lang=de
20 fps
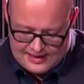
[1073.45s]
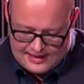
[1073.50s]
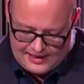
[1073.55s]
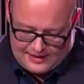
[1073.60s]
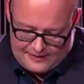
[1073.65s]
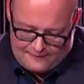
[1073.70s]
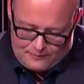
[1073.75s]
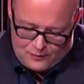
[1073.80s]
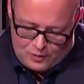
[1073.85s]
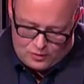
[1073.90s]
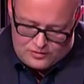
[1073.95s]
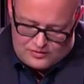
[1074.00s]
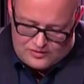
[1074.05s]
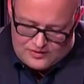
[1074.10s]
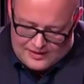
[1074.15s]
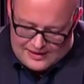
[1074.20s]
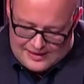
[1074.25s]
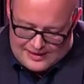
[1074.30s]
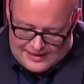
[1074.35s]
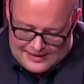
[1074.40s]
Äh,
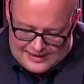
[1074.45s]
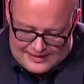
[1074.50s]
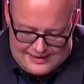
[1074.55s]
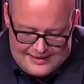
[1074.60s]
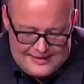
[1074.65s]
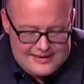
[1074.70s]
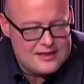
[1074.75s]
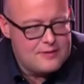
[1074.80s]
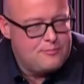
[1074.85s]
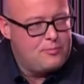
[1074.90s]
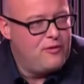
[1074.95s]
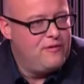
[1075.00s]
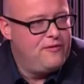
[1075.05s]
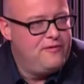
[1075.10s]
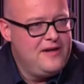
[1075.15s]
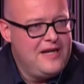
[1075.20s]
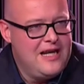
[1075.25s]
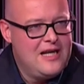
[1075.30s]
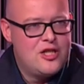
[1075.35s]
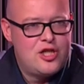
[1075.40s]
und dieses
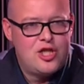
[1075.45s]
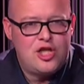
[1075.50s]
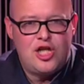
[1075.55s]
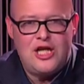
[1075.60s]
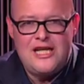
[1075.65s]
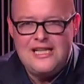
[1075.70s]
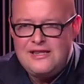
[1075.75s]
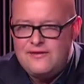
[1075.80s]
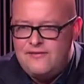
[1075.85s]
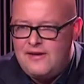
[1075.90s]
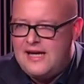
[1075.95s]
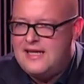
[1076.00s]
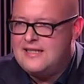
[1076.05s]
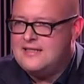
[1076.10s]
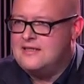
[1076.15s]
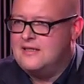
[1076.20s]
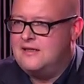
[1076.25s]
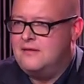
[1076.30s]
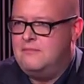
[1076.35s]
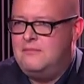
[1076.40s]
Profil
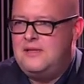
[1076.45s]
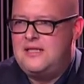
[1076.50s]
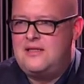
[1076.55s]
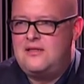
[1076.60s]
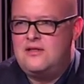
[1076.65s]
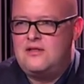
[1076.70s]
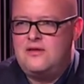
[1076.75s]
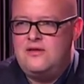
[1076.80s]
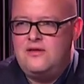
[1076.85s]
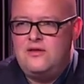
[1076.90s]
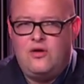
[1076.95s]
schrittweise mit